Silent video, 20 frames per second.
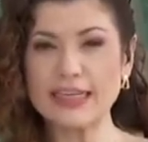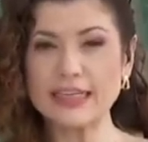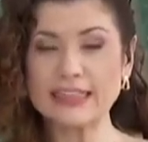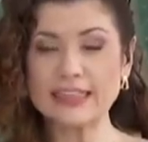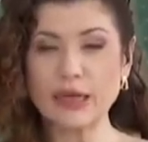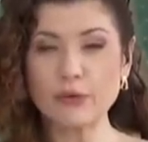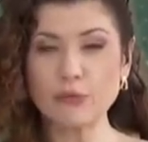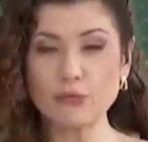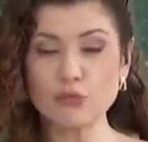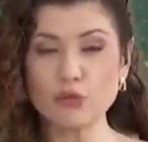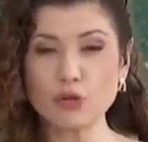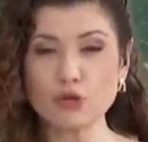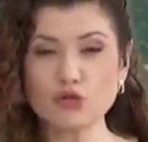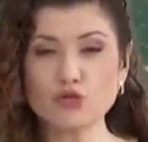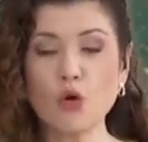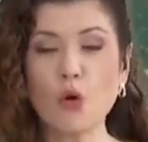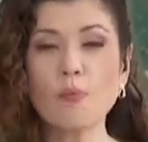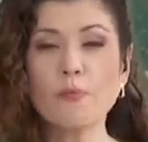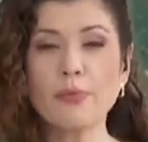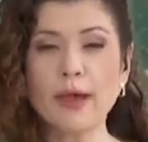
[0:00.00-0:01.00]
Então, nós
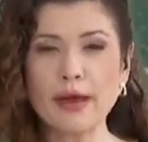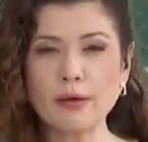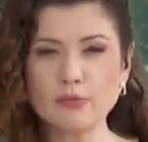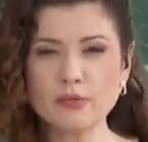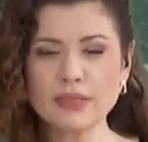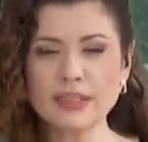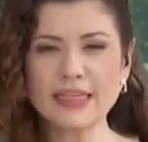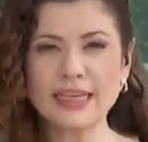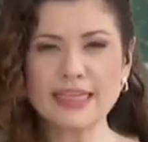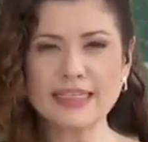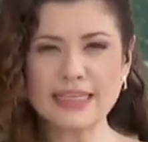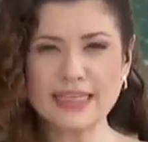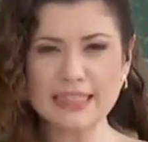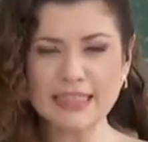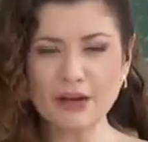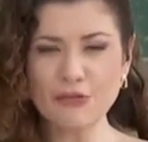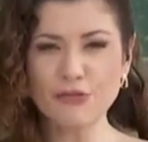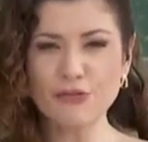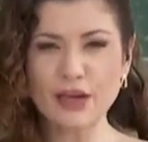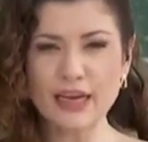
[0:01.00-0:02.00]
soubemos na
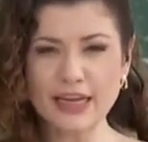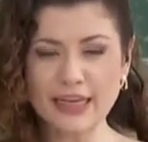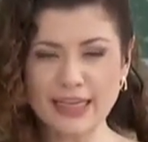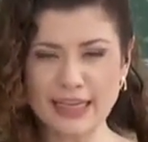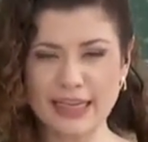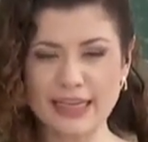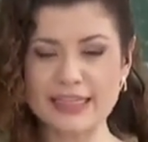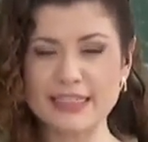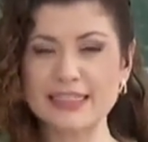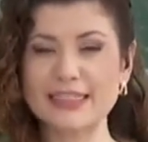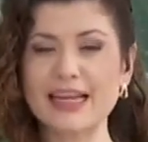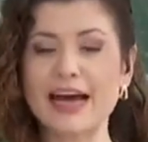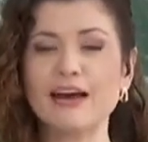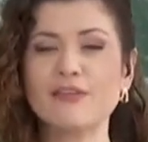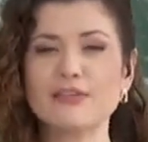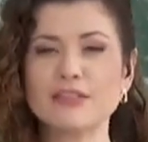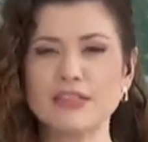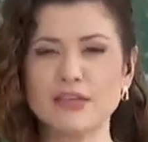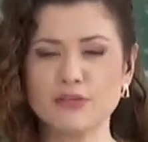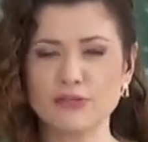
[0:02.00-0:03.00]
sexta-feira que ele
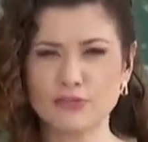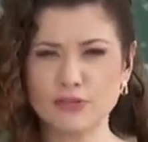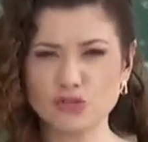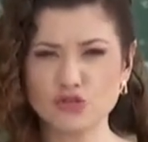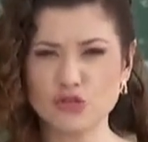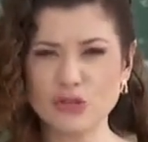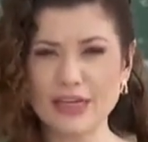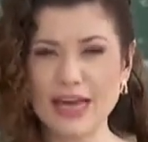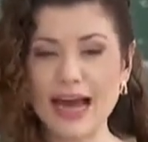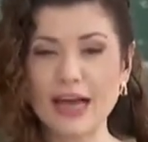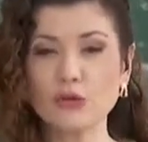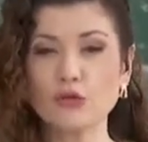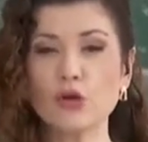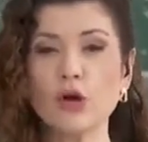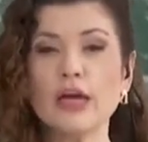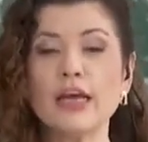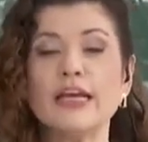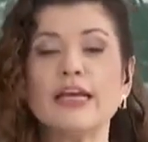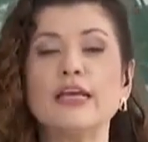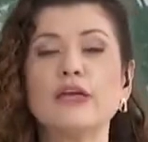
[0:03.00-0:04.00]
estava sendo
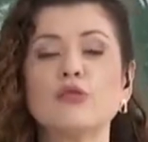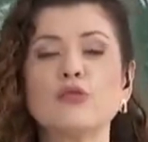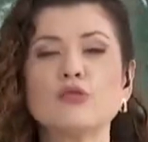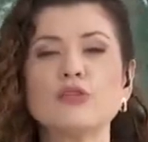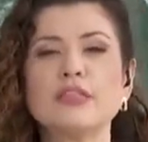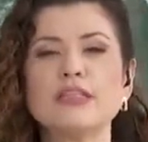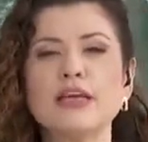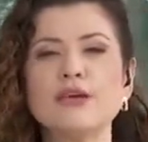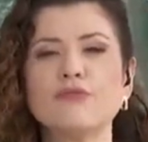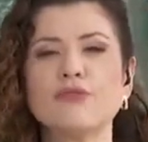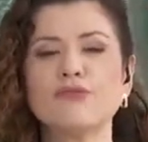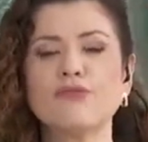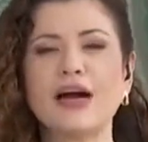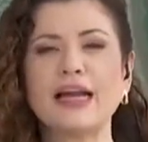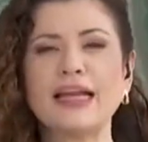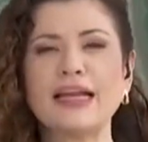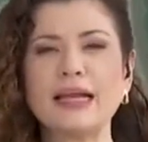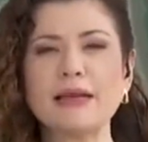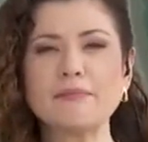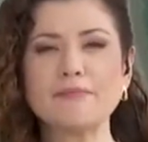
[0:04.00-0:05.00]
investigado, inclusive,
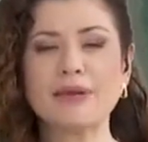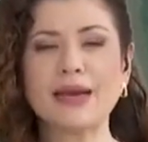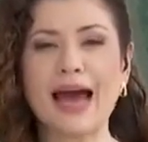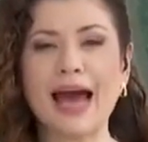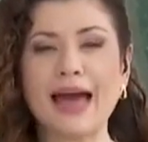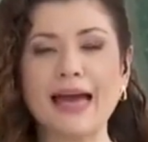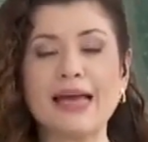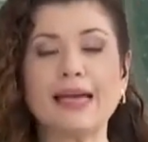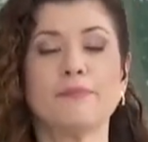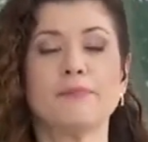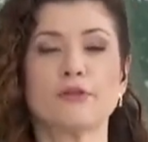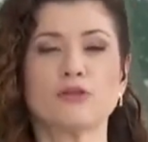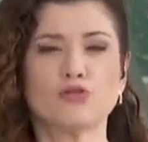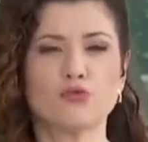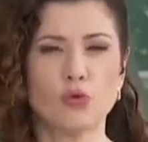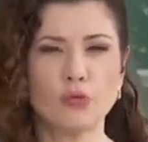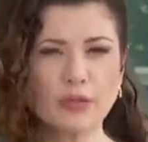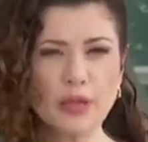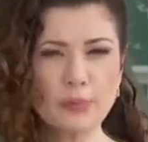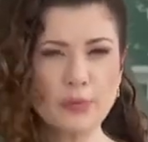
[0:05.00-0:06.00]
vale lembrar, ele
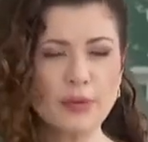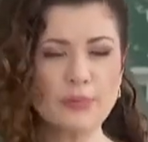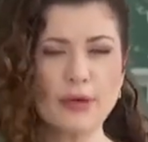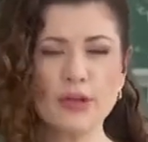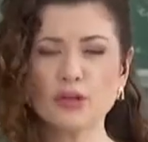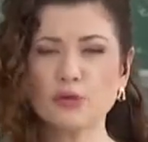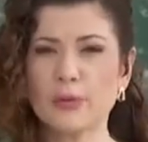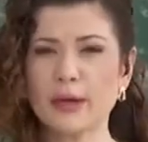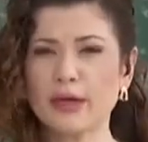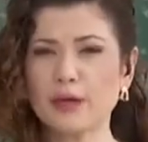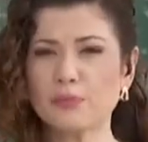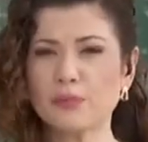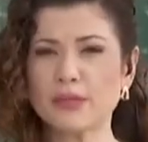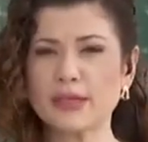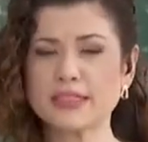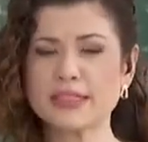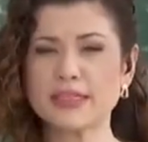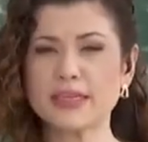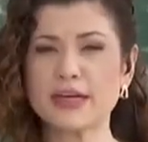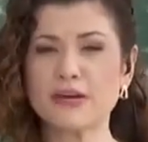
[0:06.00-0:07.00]
prestou um depoimento para a
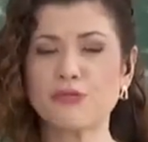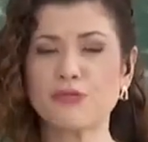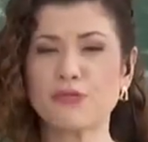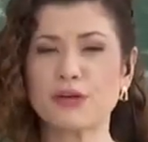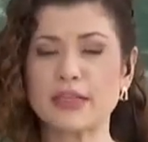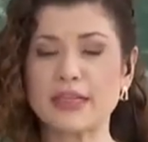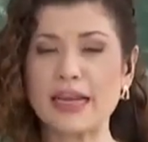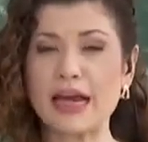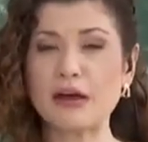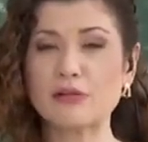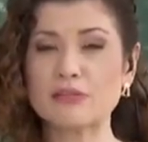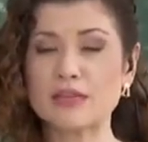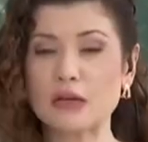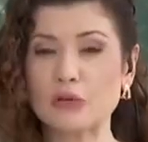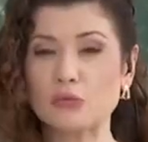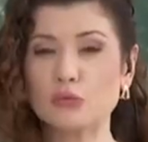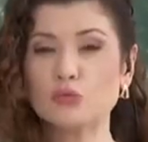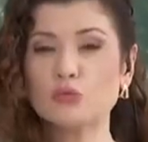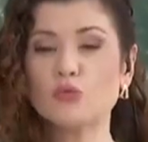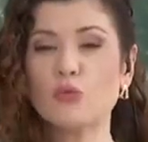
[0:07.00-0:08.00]
Polícia Federal,
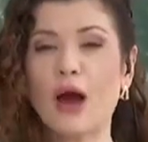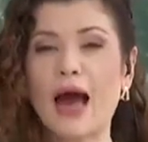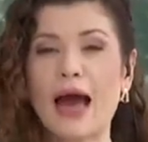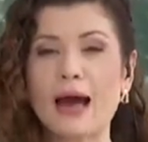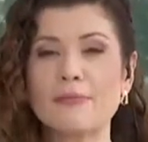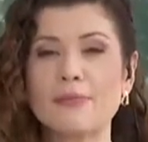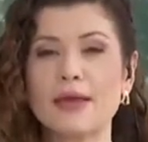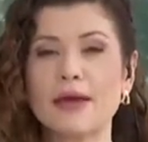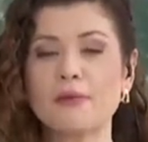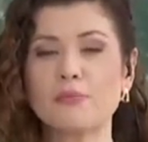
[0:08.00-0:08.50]
segundo a